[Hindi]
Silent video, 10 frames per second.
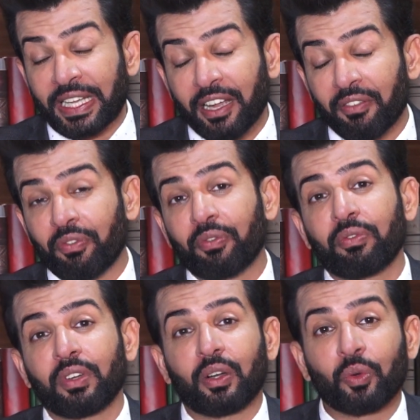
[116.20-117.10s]
गिव
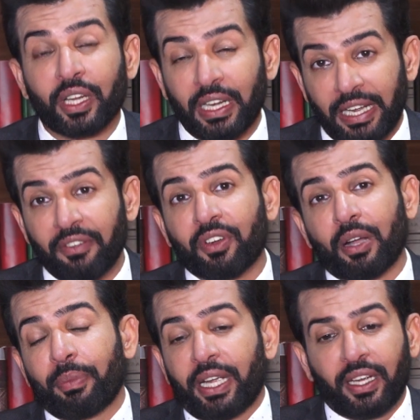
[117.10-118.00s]
उनकी लाइफ
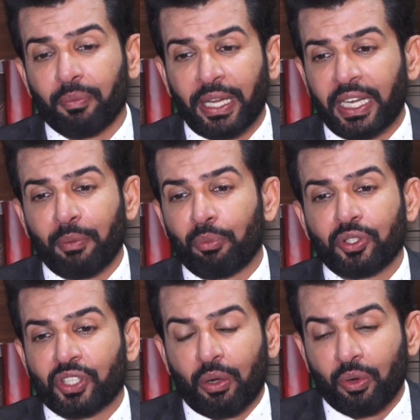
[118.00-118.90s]
का मैं मैं नहीं
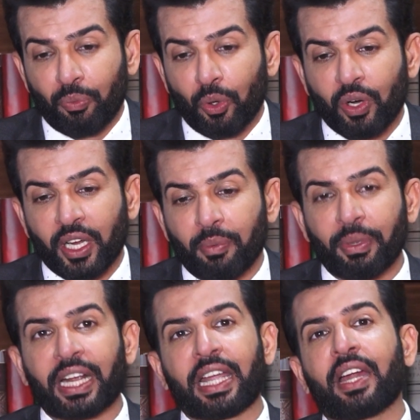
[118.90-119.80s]
चाहूँ बोलूँगा कि
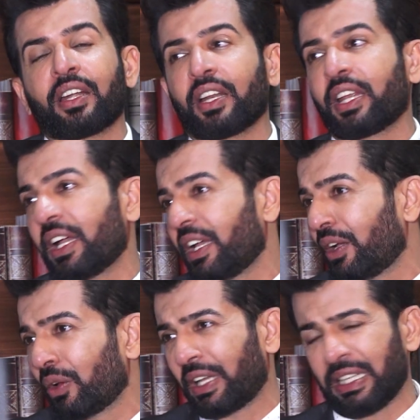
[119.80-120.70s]
मेरा कैरेक्टर क्या
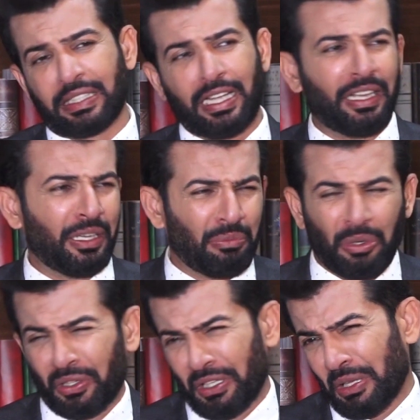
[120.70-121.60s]
है और कैसा है
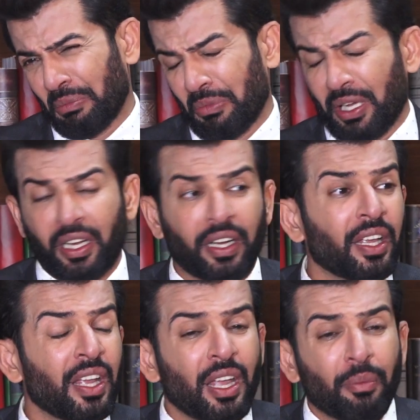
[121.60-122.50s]
बहुत एकदम अलग है
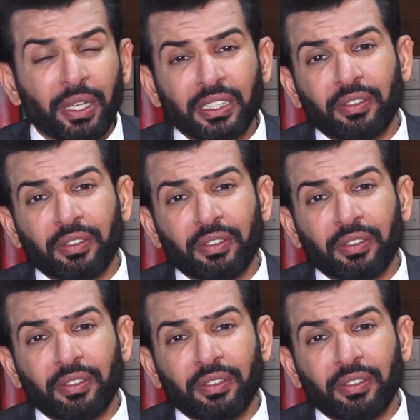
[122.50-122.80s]
मैं